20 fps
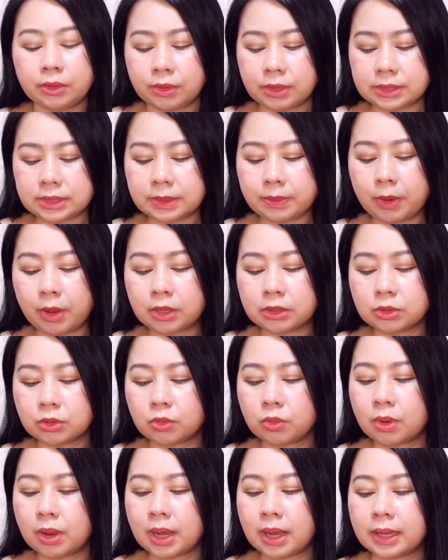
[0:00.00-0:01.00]
โดยเฉพาะ
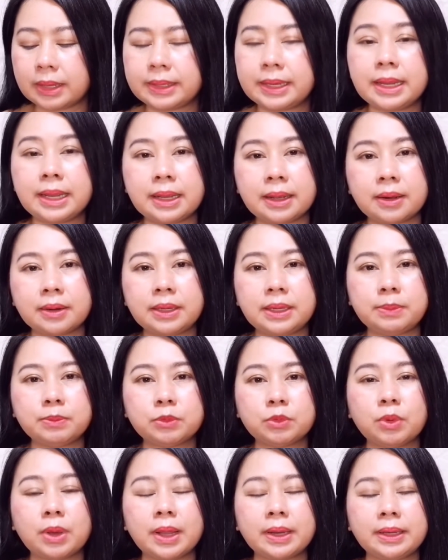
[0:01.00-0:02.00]
ตัวเดย์ครีม
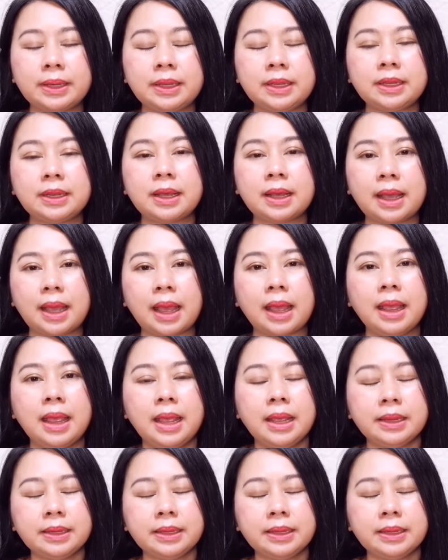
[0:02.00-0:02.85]
ตัวนี้นะคะ